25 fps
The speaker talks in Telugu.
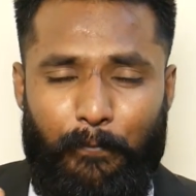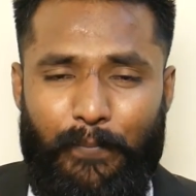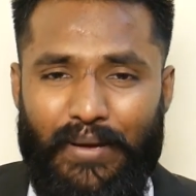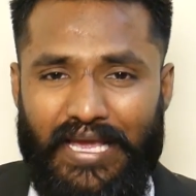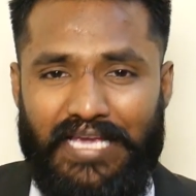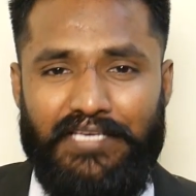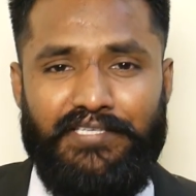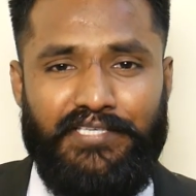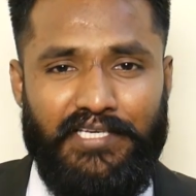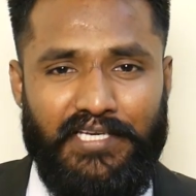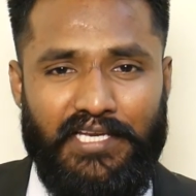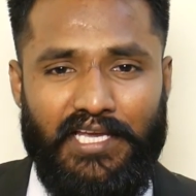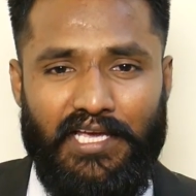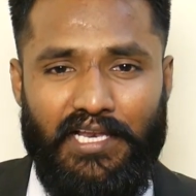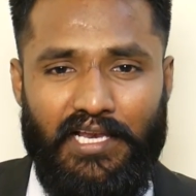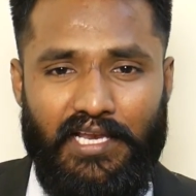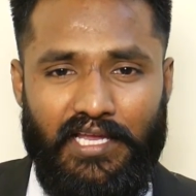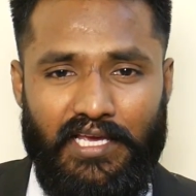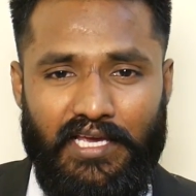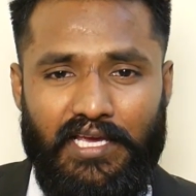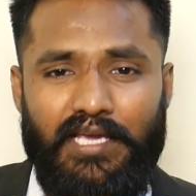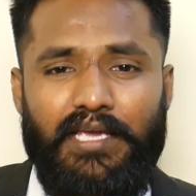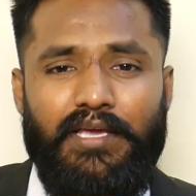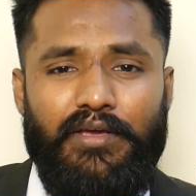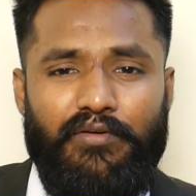
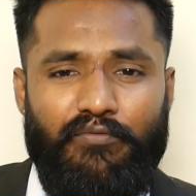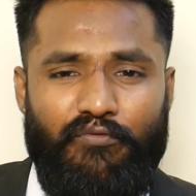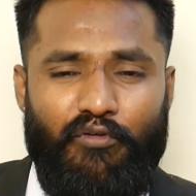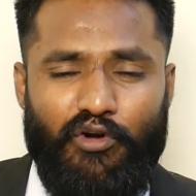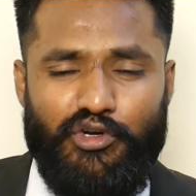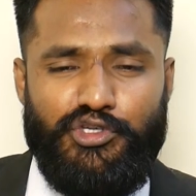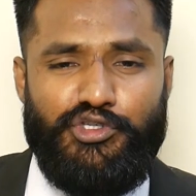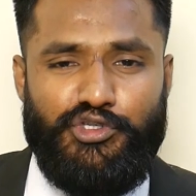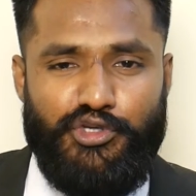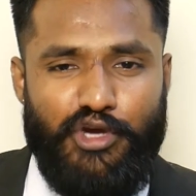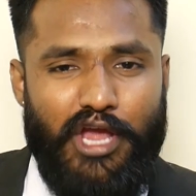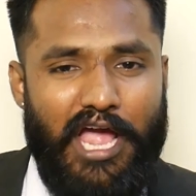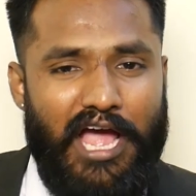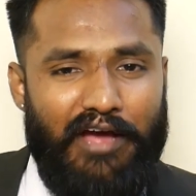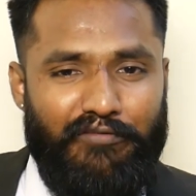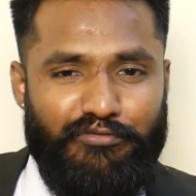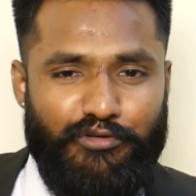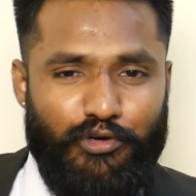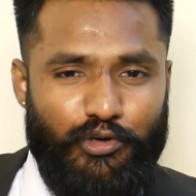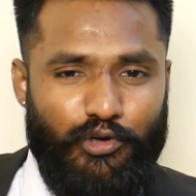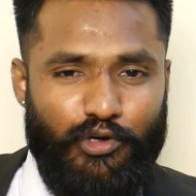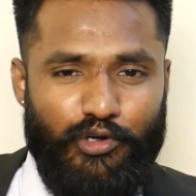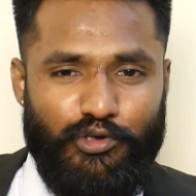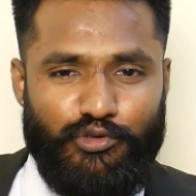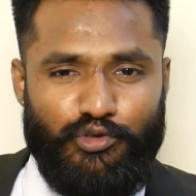బేసికల్లీ వాట్ యూ హ్యావ్
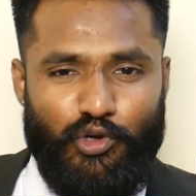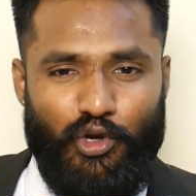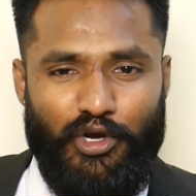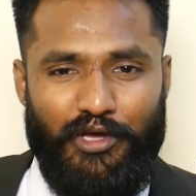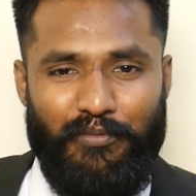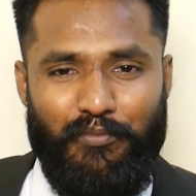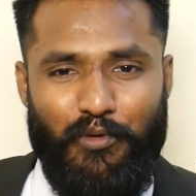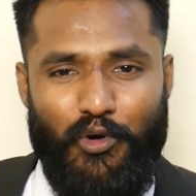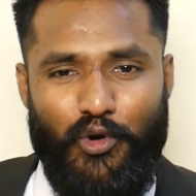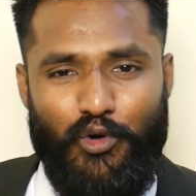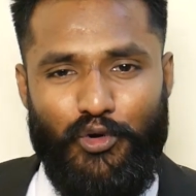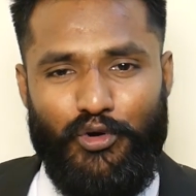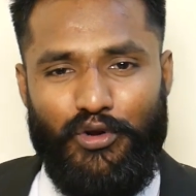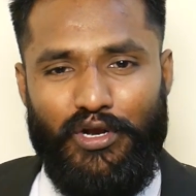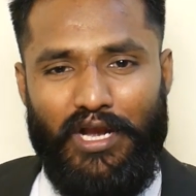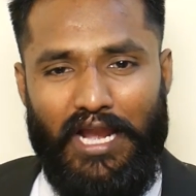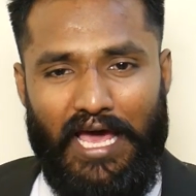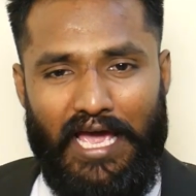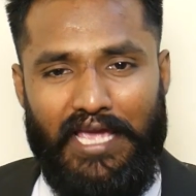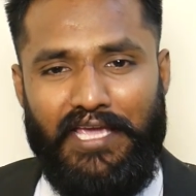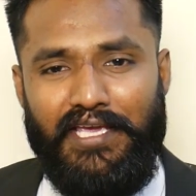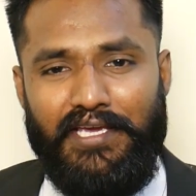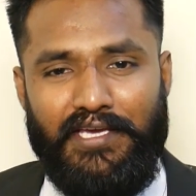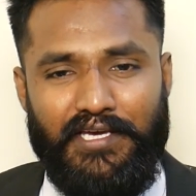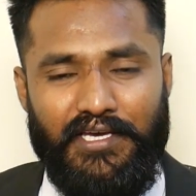టు డూ ఈస్ ఆల్ అబౌట్
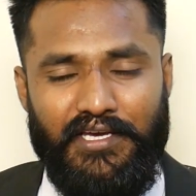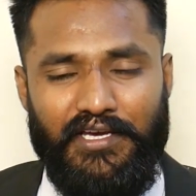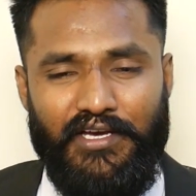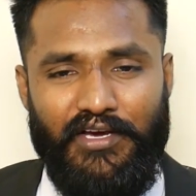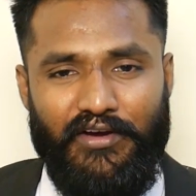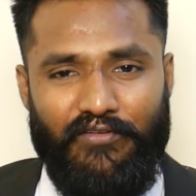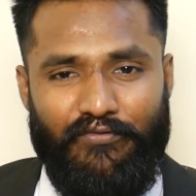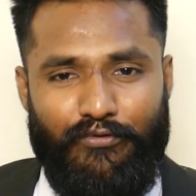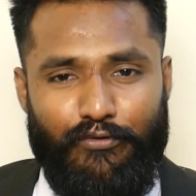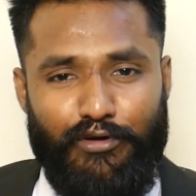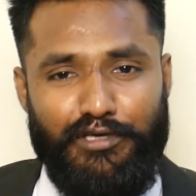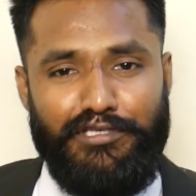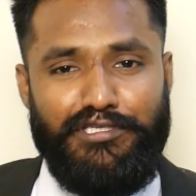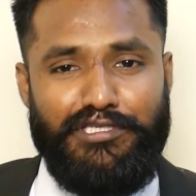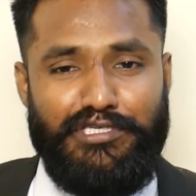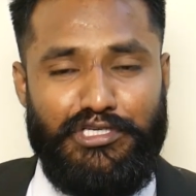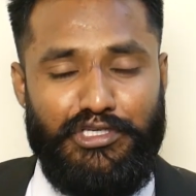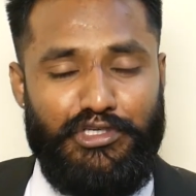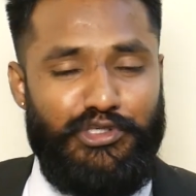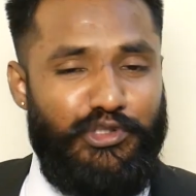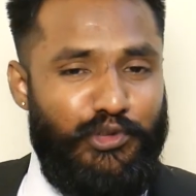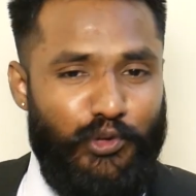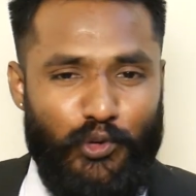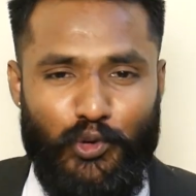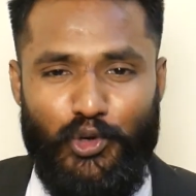లైక్ ఫస్ట్
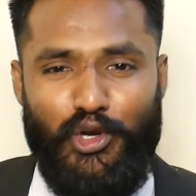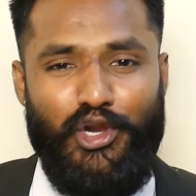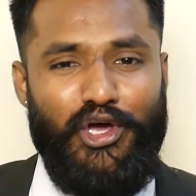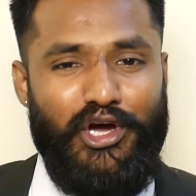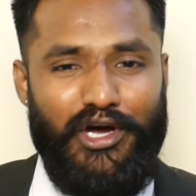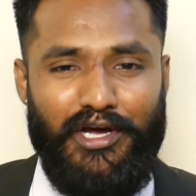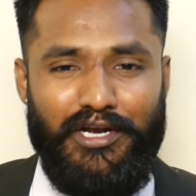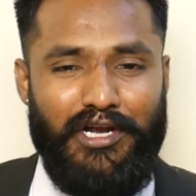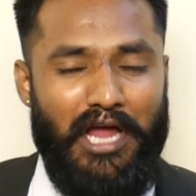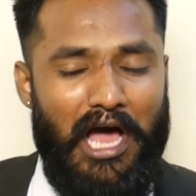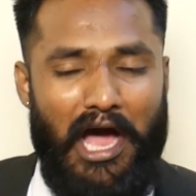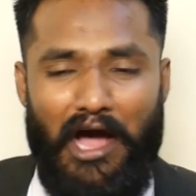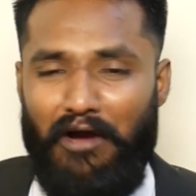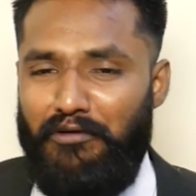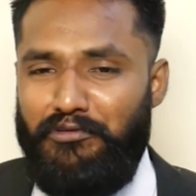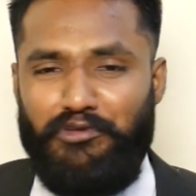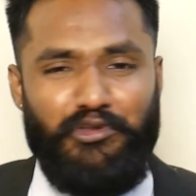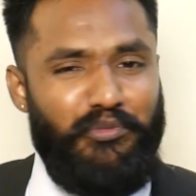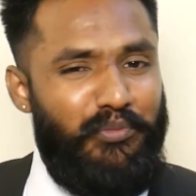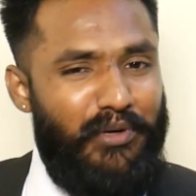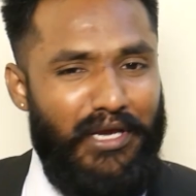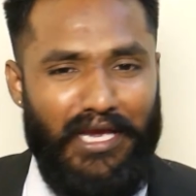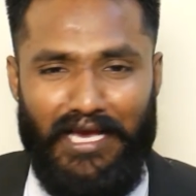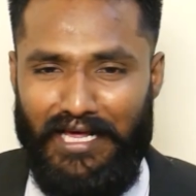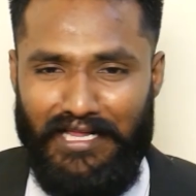యూ లెర్న్ హౌ
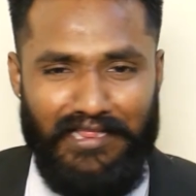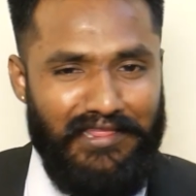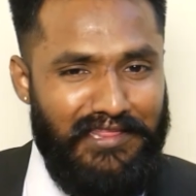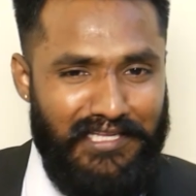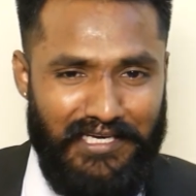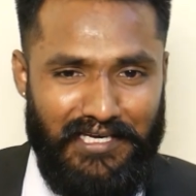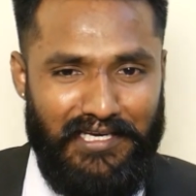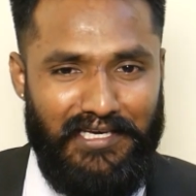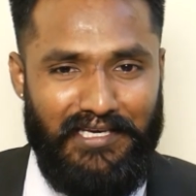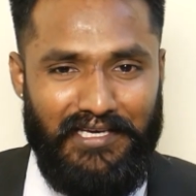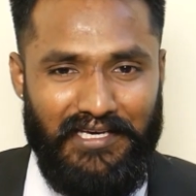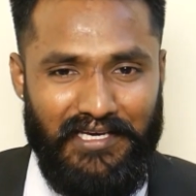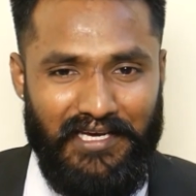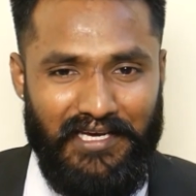టు బి హెల్దీ